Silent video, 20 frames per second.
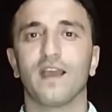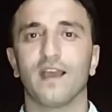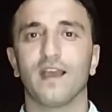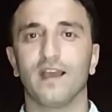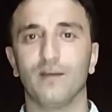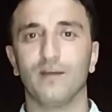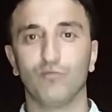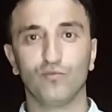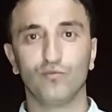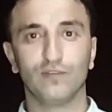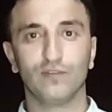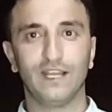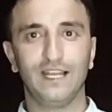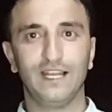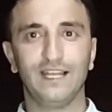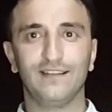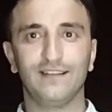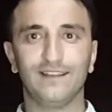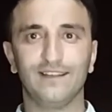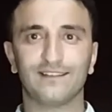E, bununla
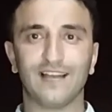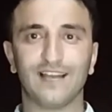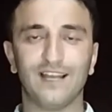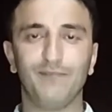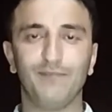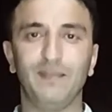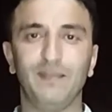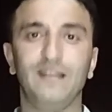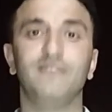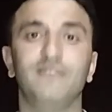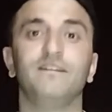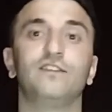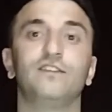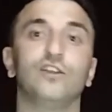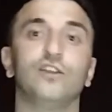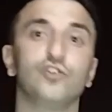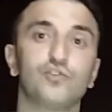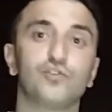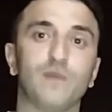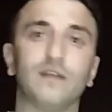ilgili detaylı bilgi ve
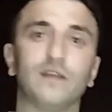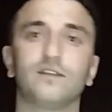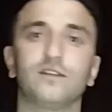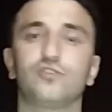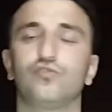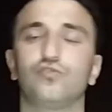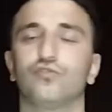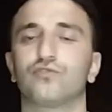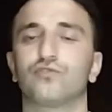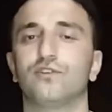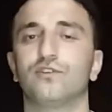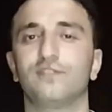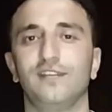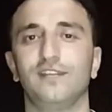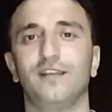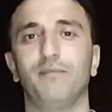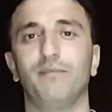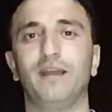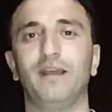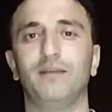danışmanlık istiyorsanız
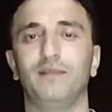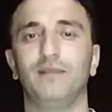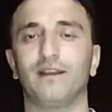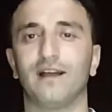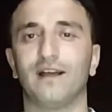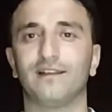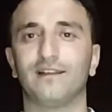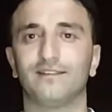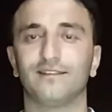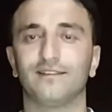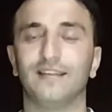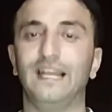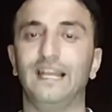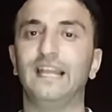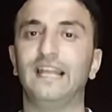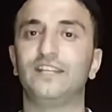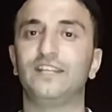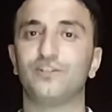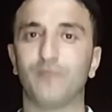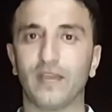yine benimle rahatlıkla
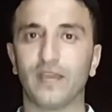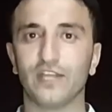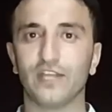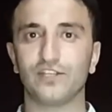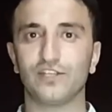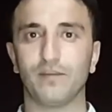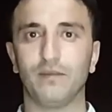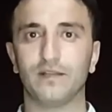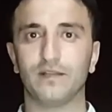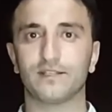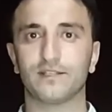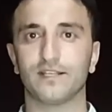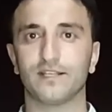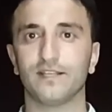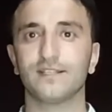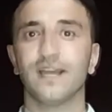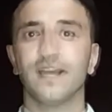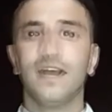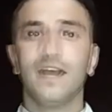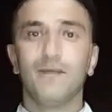iletişime
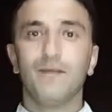geçebilirsiniz.